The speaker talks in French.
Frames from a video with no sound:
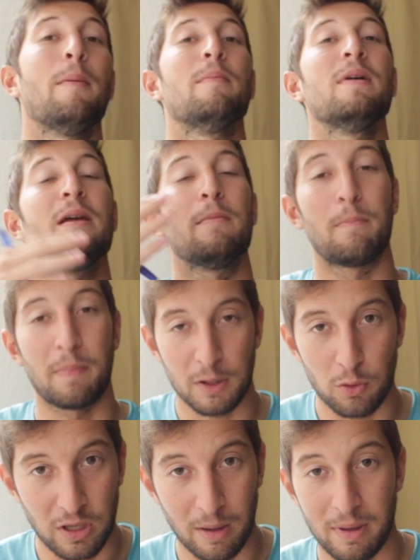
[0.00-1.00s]
Mais pas
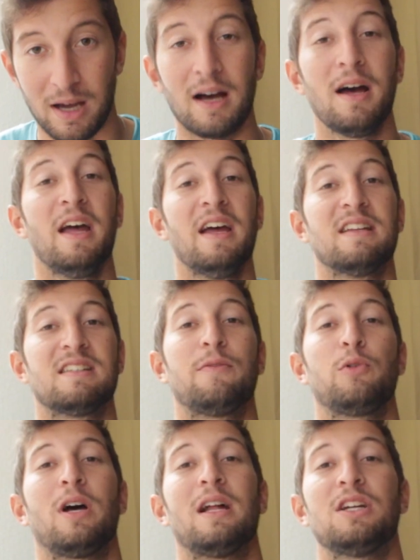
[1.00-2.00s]
de caméra, ça
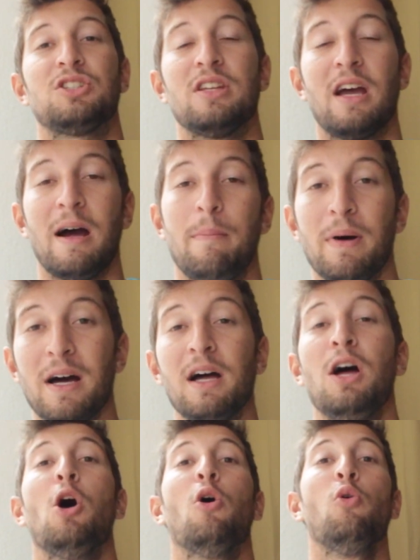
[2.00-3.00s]
faudra l'acheter à part.